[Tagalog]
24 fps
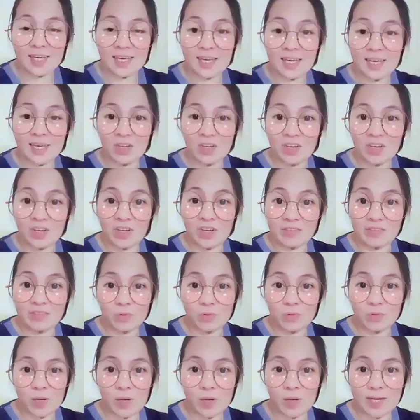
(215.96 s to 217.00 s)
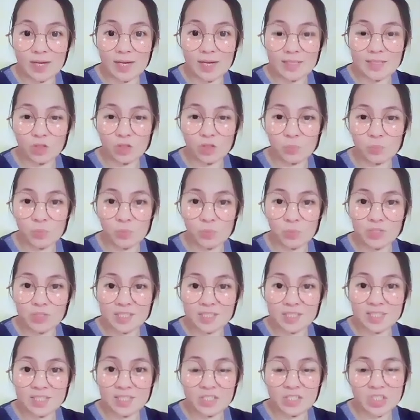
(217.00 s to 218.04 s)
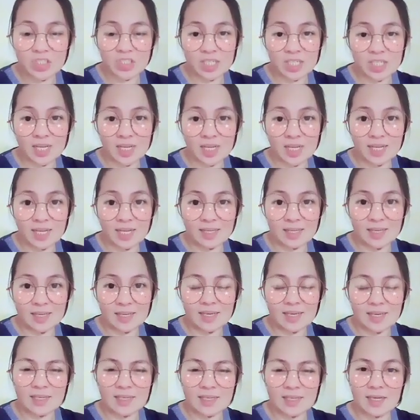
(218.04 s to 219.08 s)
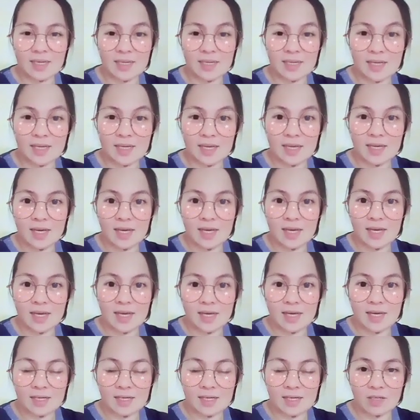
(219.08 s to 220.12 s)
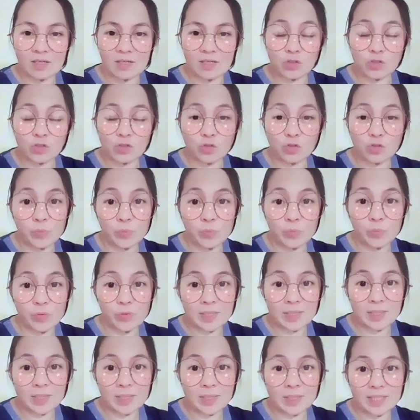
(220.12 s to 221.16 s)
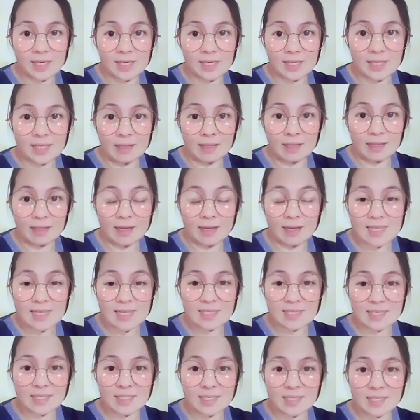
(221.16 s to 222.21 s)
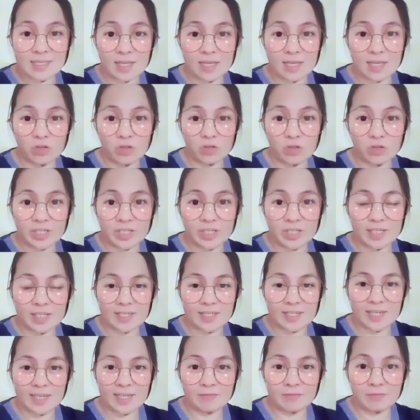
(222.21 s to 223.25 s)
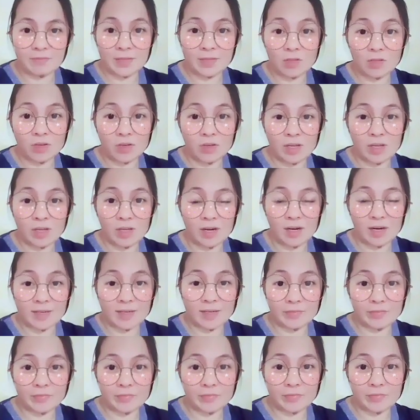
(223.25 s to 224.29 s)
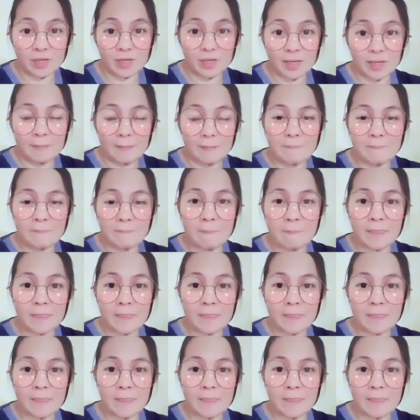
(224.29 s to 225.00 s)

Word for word: Hello everyone, ito po si DJ Khalif. Uh, ah, gusto ko pong batiin ang ating side owner ng Pinoy Hard FM